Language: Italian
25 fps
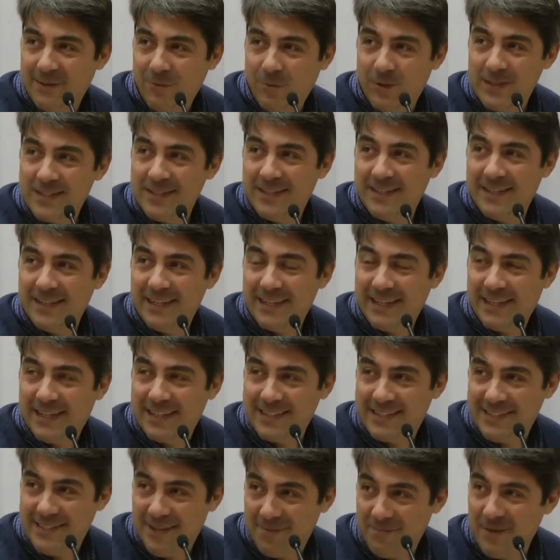quasi di
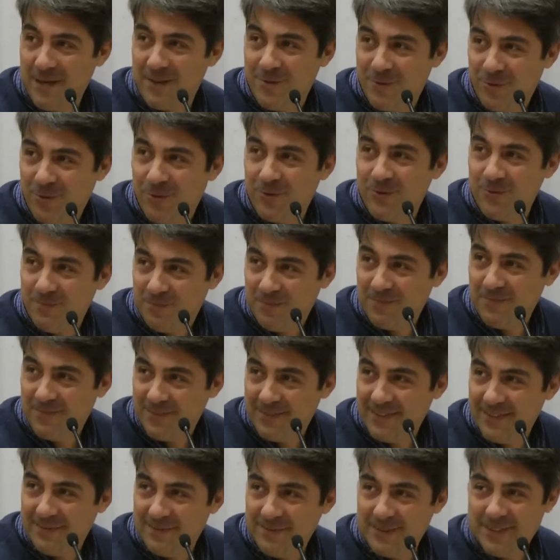ringraziamento,
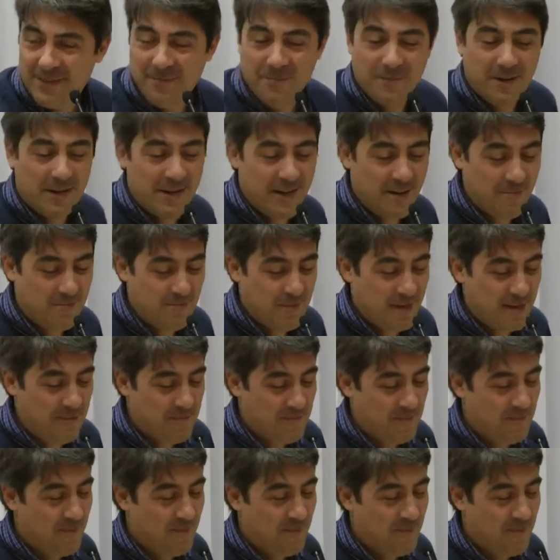sembrerebbe.